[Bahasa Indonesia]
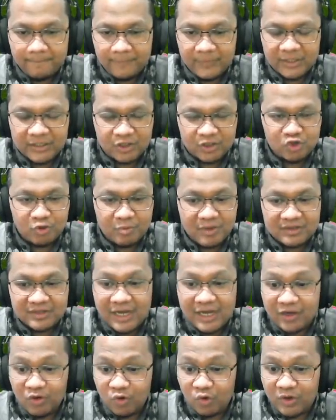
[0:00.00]
Kita coba
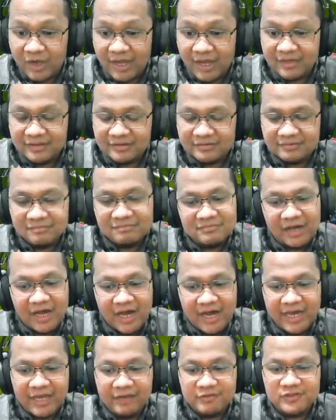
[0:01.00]
taklukkan
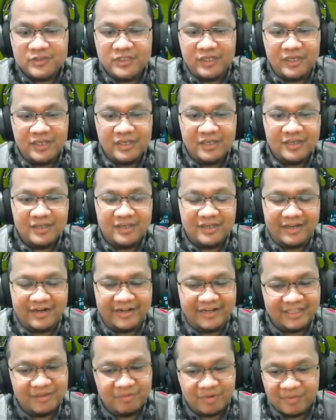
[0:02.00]
AFC, karena
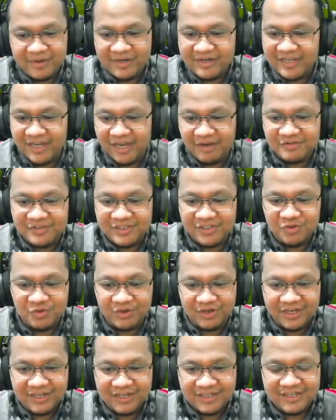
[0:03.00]
kita bermain di AFC
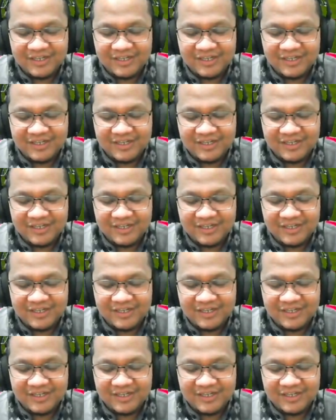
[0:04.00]
juga.